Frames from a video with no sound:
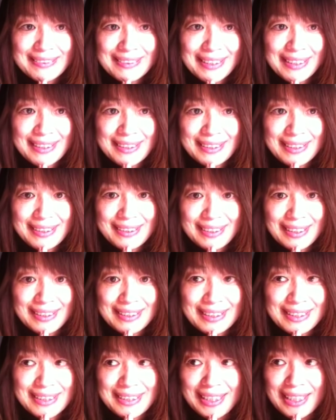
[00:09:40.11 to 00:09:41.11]
年レター
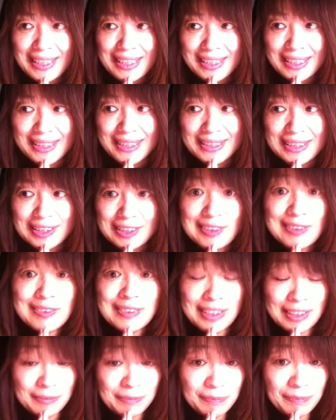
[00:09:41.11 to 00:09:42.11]
2010
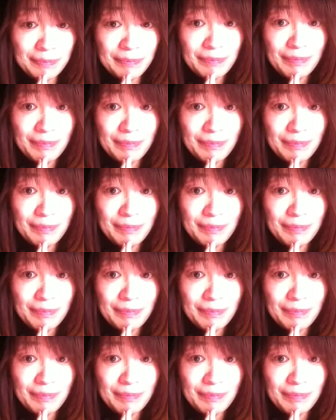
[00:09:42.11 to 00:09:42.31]
年